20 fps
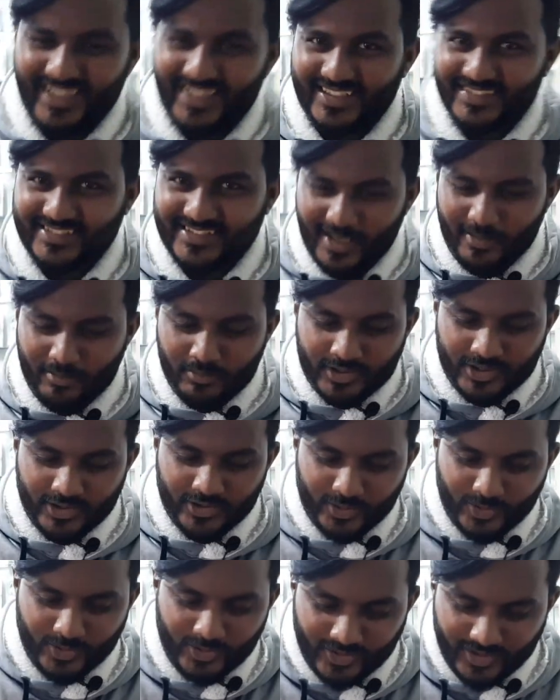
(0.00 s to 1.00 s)
এটা সেম
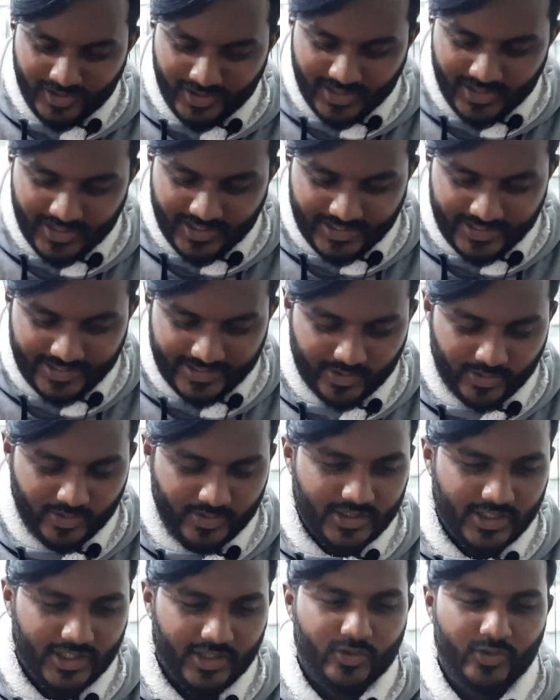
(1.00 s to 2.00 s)
কিন্তু এটা
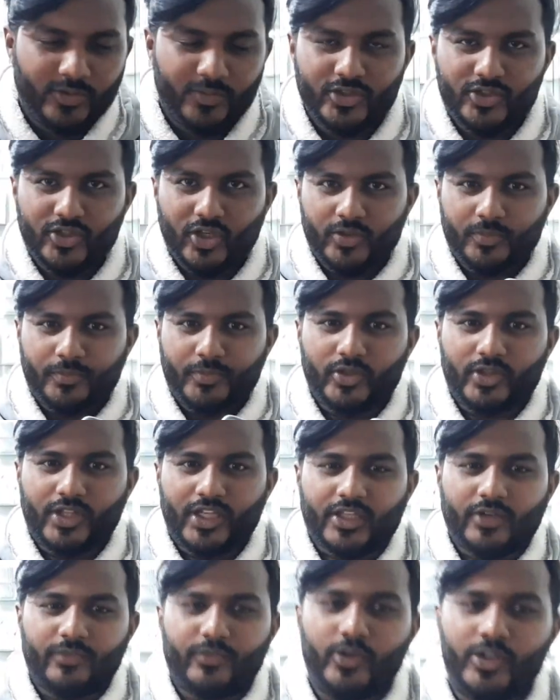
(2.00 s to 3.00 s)
হচ্ছে খুবই জনপ্রিয়তা
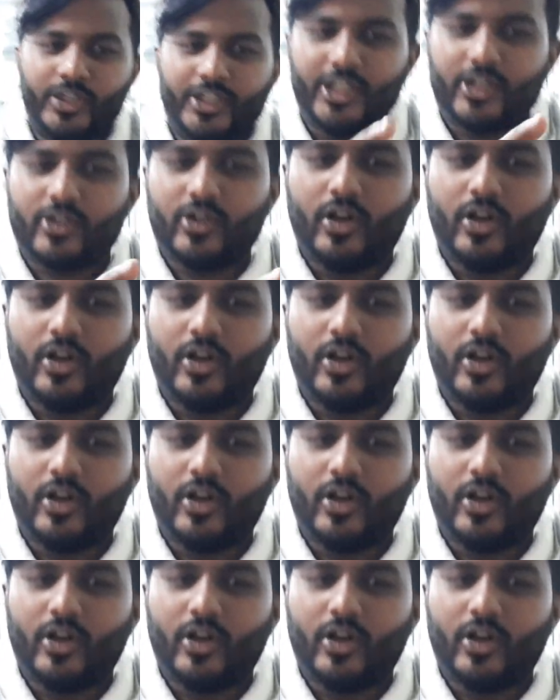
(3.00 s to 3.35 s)
একটা ফোন এটা